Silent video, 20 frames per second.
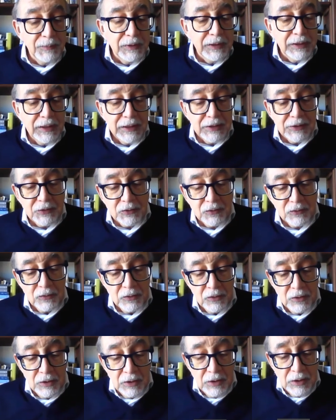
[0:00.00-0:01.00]
di
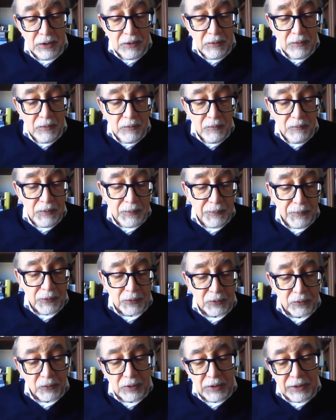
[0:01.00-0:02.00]
Picasso, mi
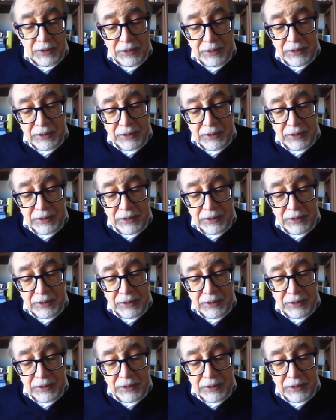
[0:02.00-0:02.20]
porto a